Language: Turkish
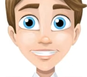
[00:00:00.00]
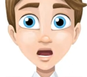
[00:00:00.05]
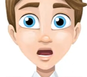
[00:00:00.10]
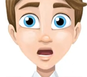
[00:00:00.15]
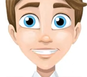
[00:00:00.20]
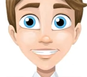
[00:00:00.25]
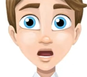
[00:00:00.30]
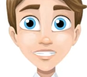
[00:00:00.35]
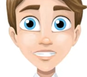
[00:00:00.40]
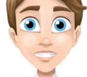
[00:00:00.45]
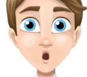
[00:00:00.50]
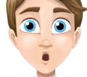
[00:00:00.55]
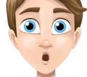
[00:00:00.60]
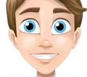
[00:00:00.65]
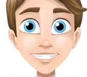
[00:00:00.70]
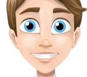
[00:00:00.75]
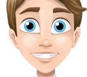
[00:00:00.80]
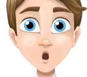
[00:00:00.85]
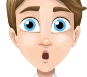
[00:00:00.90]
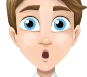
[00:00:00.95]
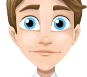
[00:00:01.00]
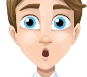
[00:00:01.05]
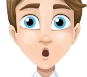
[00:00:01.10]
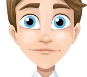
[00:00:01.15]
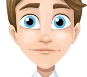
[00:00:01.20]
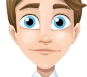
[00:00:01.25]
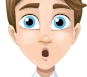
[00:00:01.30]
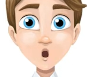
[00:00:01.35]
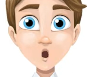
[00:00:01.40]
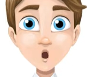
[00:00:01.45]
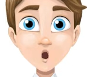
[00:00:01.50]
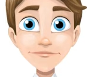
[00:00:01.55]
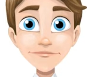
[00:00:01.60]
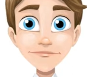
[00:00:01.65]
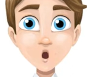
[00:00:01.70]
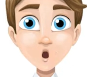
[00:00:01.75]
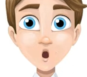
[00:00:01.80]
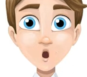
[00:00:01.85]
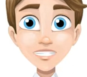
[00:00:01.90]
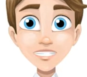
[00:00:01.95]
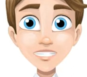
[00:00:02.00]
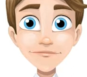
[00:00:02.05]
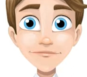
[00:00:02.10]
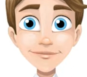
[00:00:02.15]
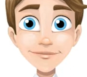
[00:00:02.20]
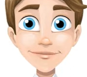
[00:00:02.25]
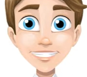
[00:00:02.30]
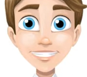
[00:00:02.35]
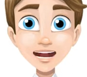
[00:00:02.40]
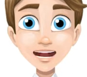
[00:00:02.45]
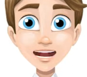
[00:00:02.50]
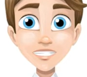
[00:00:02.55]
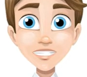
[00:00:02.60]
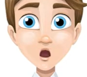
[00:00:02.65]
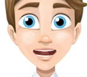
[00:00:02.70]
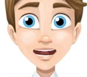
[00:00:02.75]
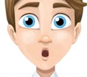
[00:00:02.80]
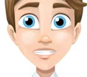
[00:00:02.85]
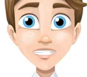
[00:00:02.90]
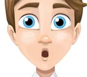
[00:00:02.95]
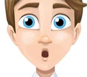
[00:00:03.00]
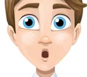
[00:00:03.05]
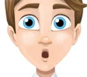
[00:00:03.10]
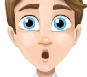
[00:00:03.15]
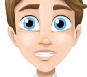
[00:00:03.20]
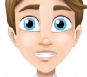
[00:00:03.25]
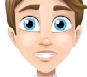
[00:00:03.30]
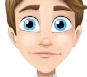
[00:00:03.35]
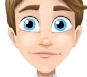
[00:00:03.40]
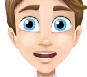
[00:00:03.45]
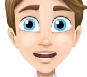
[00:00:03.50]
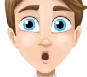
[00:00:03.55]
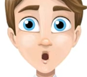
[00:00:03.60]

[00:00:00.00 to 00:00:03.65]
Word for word: ankastrelik uç momentlerini buluyorsunuz. Ama şöyle bir soruyu tanıyalım